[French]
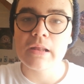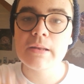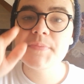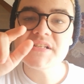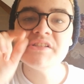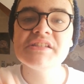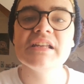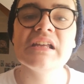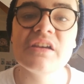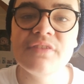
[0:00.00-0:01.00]
Les personnes qui
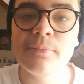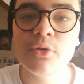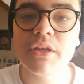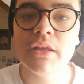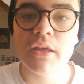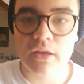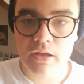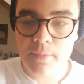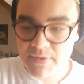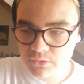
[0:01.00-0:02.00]
allaient à l'infirmerie,
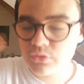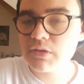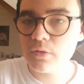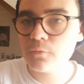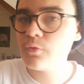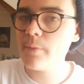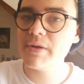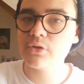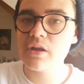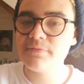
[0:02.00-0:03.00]
hein, parce que je vous
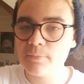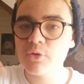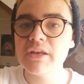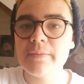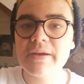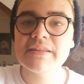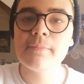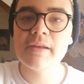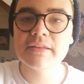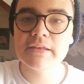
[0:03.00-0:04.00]
rappelle que l'infirmerie là-bas était
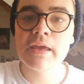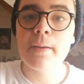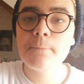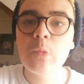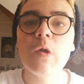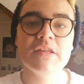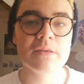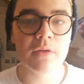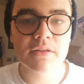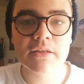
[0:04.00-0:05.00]
blindée. Pourquoi elle était
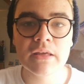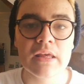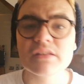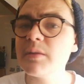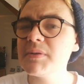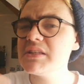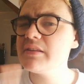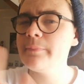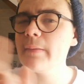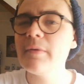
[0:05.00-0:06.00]
blindée C'était parce qu'ils
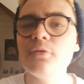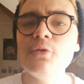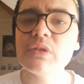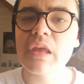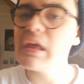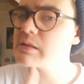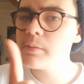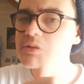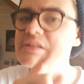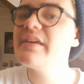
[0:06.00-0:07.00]
avaient pas mal au ventre, c'est pas
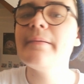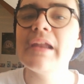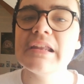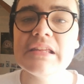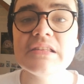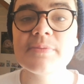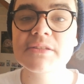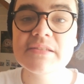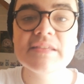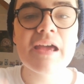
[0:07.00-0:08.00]
parce qu'ils avaient mal à la tête, c'est parce
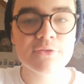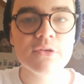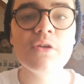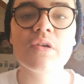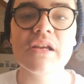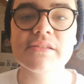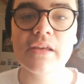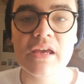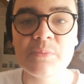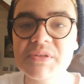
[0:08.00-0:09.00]
qu'ils étaient harcelés en classe,
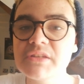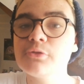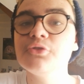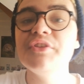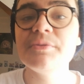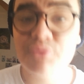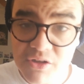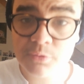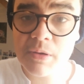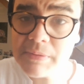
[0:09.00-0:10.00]
parce qu'ils se des
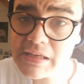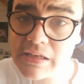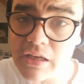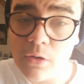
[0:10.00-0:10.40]
boulettes de papier.